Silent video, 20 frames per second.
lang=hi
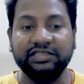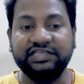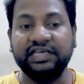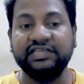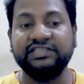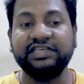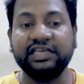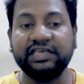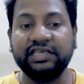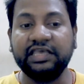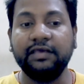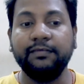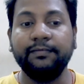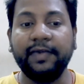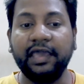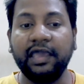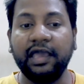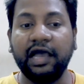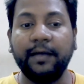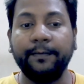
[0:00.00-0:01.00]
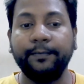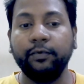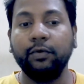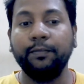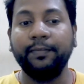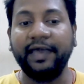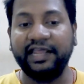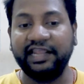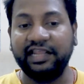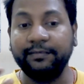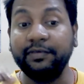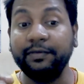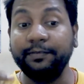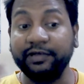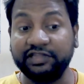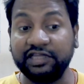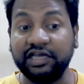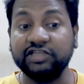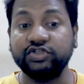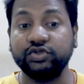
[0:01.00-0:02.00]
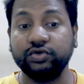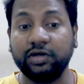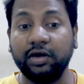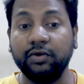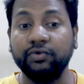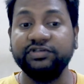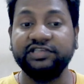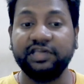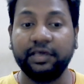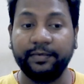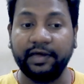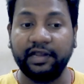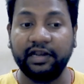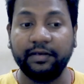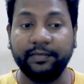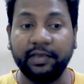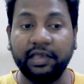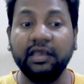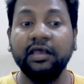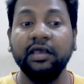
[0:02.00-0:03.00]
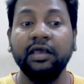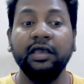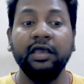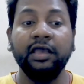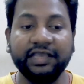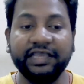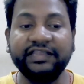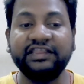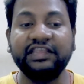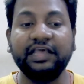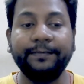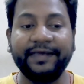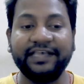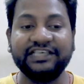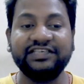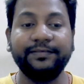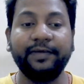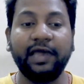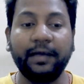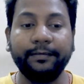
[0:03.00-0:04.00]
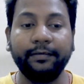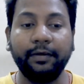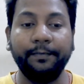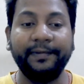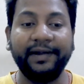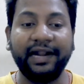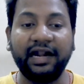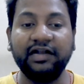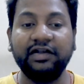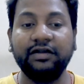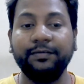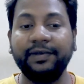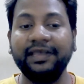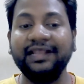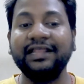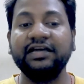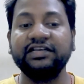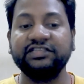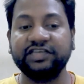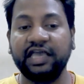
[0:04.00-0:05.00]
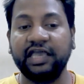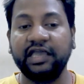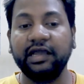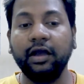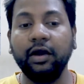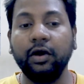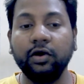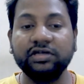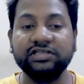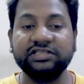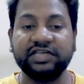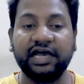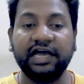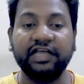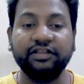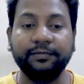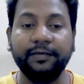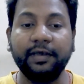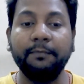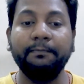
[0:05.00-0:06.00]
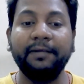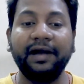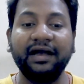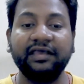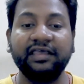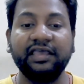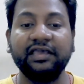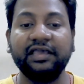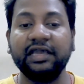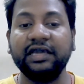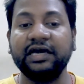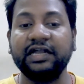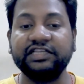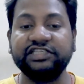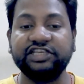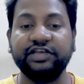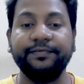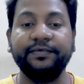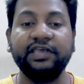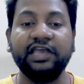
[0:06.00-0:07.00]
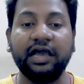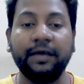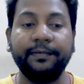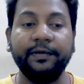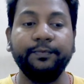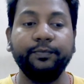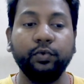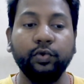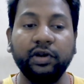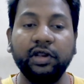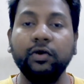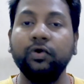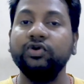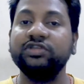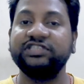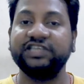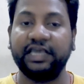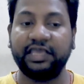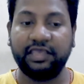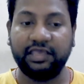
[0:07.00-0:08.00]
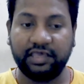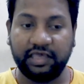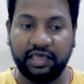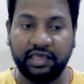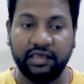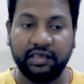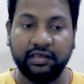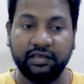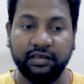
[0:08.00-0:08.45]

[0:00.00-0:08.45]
जैसे कि मैं आपको पहले भी बता चुका हूं इसके बारे में इतने पैसे में आपका प्लांट भी लग जाएगा और साथ में बाकी के खर्चे भी यहाँ पे पूरे हो जाएंगे